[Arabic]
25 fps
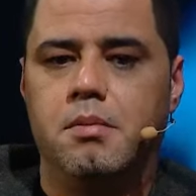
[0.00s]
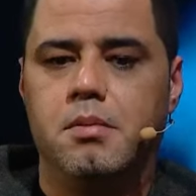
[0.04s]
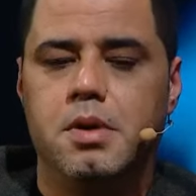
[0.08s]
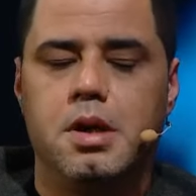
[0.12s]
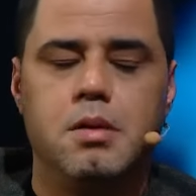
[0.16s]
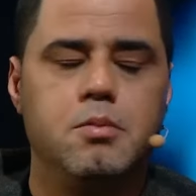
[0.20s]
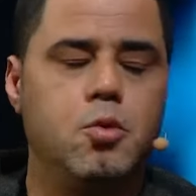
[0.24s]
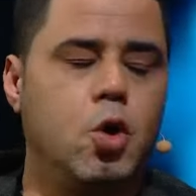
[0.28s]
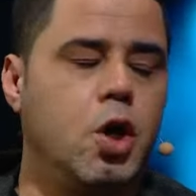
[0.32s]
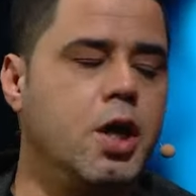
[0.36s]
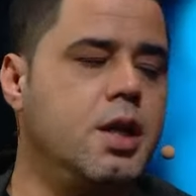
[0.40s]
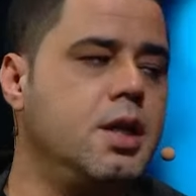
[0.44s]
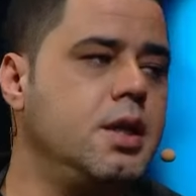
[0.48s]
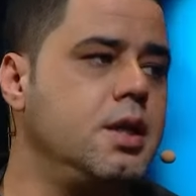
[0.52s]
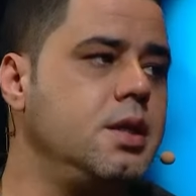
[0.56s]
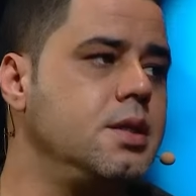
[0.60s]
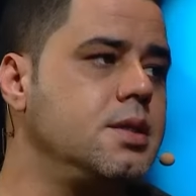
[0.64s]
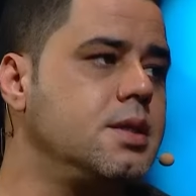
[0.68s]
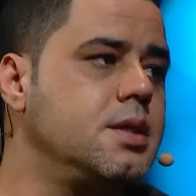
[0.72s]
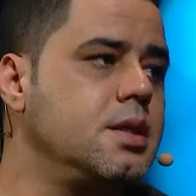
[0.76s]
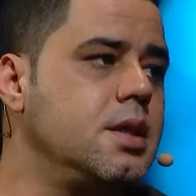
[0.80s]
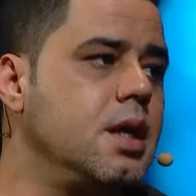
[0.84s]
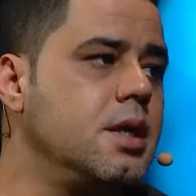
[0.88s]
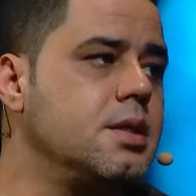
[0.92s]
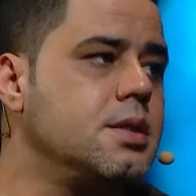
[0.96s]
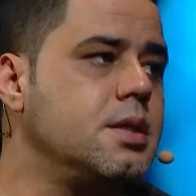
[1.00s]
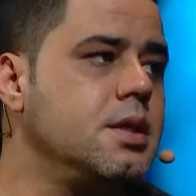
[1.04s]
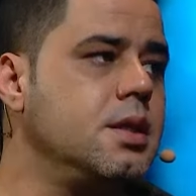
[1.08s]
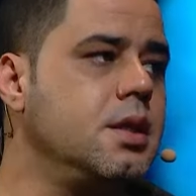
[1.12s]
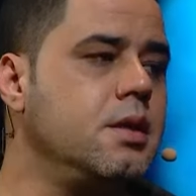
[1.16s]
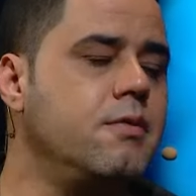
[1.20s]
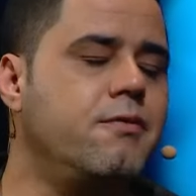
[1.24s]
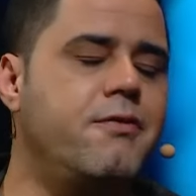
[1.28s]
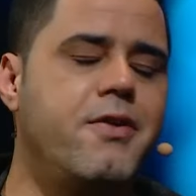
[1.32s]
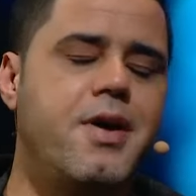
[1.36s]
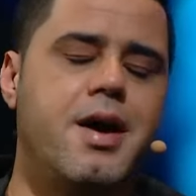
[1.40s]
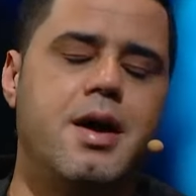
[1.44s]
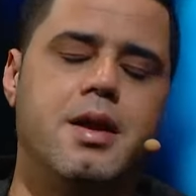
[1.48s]
من المحللين
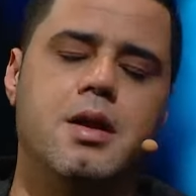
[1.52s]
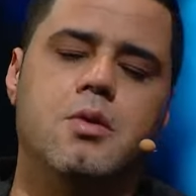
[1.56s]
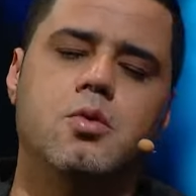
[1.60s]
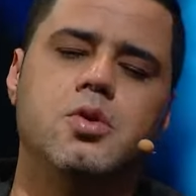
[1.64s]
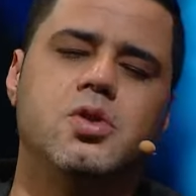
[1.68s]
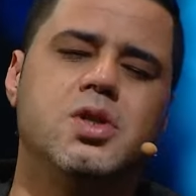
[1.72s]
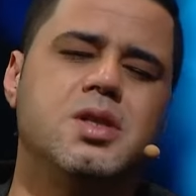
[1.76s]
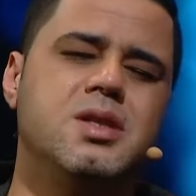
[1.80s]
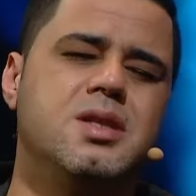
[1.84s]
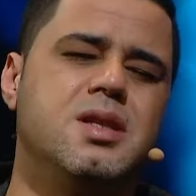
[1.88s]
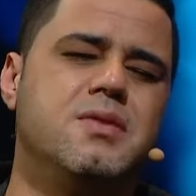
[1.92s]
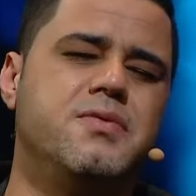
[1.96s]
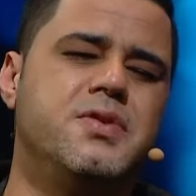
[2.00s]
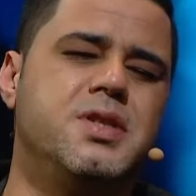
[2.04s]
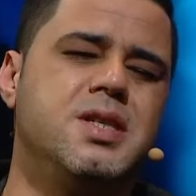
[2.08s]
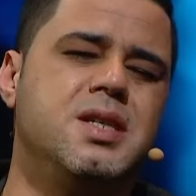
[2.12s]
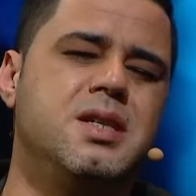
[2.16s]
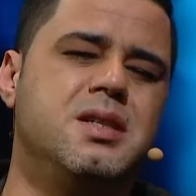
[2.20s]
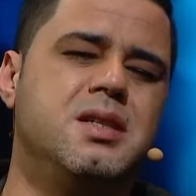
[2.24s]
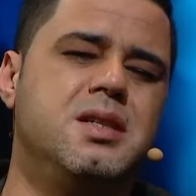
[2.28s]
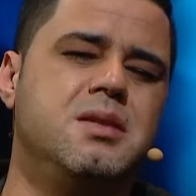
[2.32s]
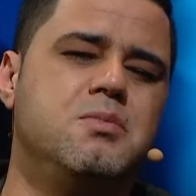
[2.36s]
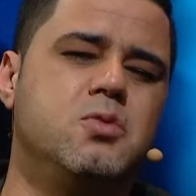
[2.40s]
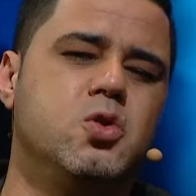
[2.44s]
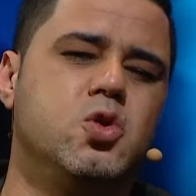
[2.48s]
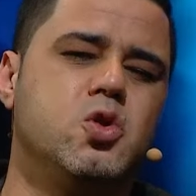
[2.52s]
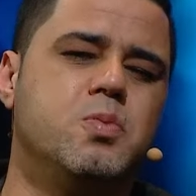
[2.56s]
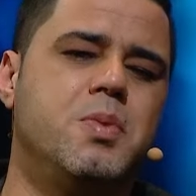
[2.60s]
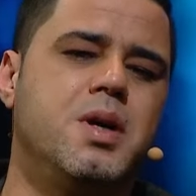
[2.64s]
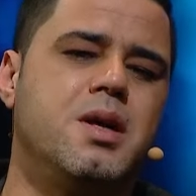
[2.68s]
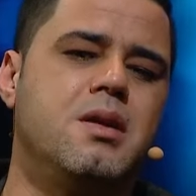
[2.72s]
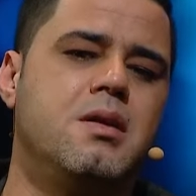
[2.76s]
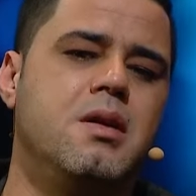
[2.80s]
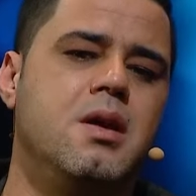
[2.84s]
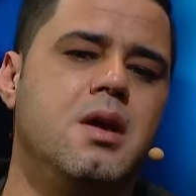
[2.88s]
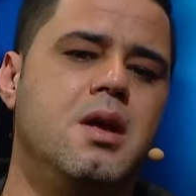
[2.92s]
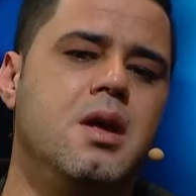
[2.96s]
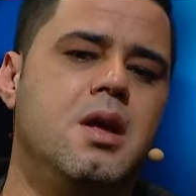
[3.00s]
السياسيين فانا وجدت نفسي اني
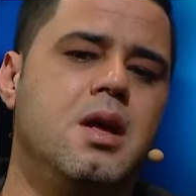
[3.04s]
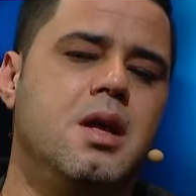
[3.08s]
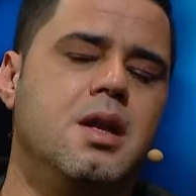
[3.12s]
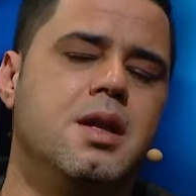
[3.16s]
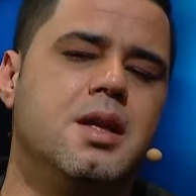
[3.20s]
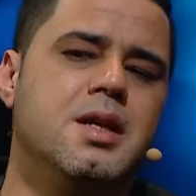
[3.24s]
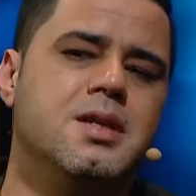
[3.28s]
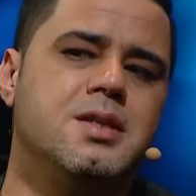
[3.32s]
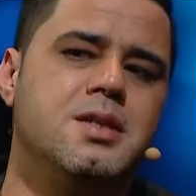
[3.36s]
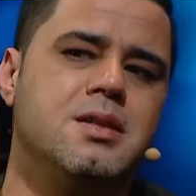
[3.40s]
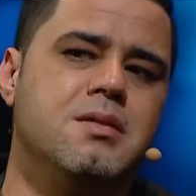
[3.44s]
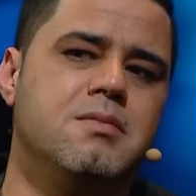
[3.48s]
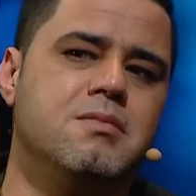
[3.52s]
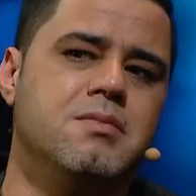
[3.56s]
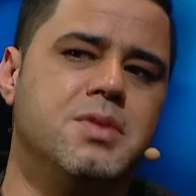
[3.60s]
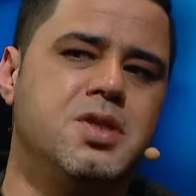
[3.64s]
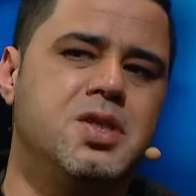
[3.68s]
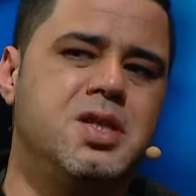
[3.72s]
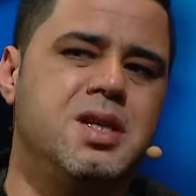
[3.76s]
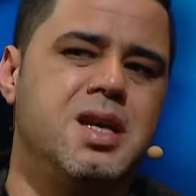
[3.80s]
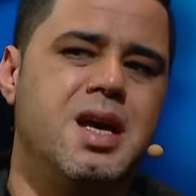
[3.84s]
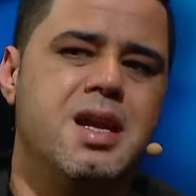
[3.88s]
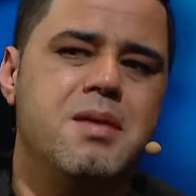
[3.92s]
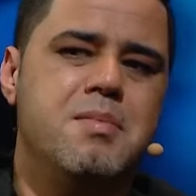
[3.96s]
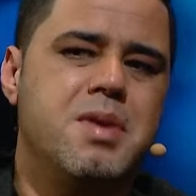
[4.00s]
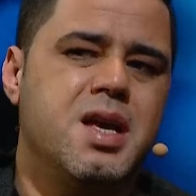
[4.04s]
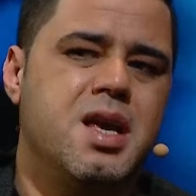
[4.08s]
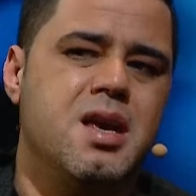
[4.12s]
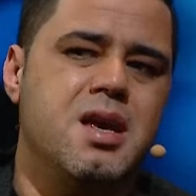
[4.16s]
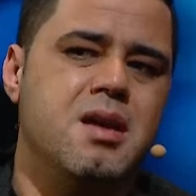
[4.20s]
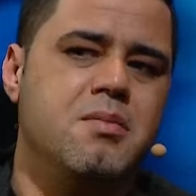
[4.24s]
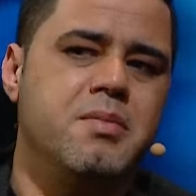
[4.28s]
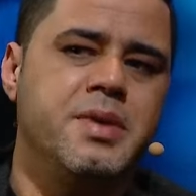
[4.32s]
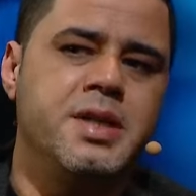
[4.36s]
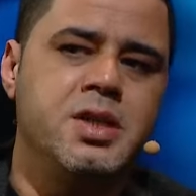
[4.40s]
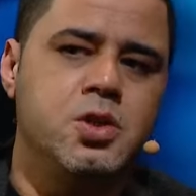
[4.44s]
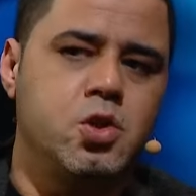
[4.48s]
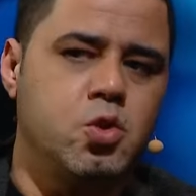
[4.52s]
مجبر لس ماشي انا ما
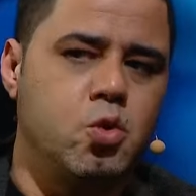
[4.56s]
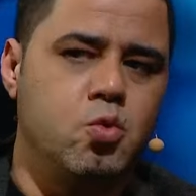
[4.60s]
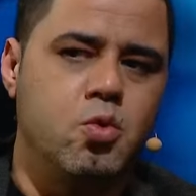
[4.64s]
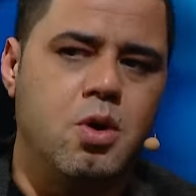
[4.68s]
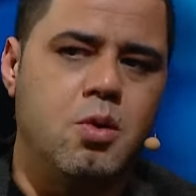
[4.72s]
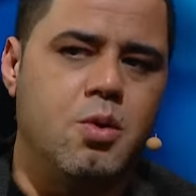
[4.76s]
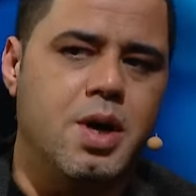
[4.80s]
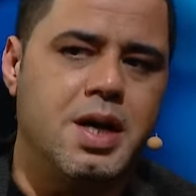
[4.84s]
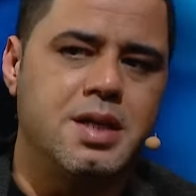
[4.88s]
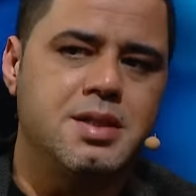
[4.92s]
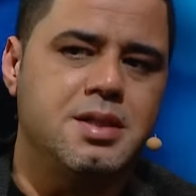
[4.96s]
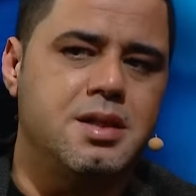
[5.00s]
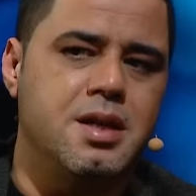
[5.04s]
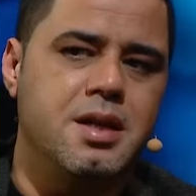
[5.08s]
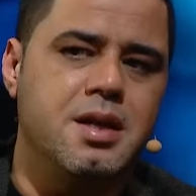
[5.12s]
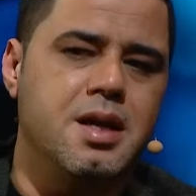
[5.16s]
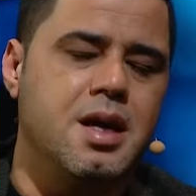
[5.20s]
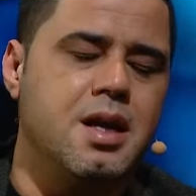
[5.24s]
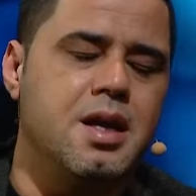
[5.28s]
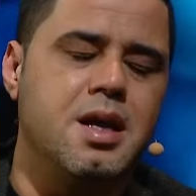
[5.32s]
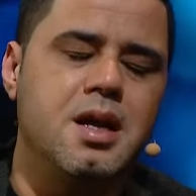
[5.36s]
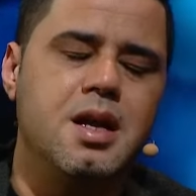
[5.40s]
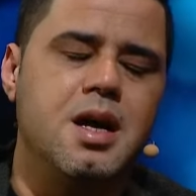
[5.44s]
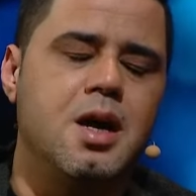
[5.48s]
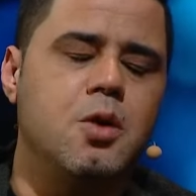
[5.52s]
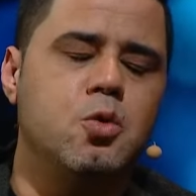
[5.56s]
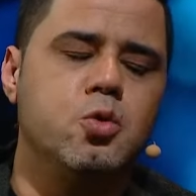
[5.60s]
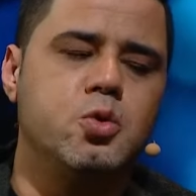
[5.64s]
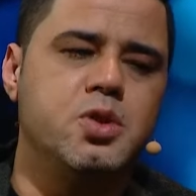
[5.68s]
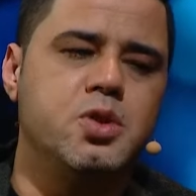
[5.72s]
كيهمنيش هو اصلا انا لا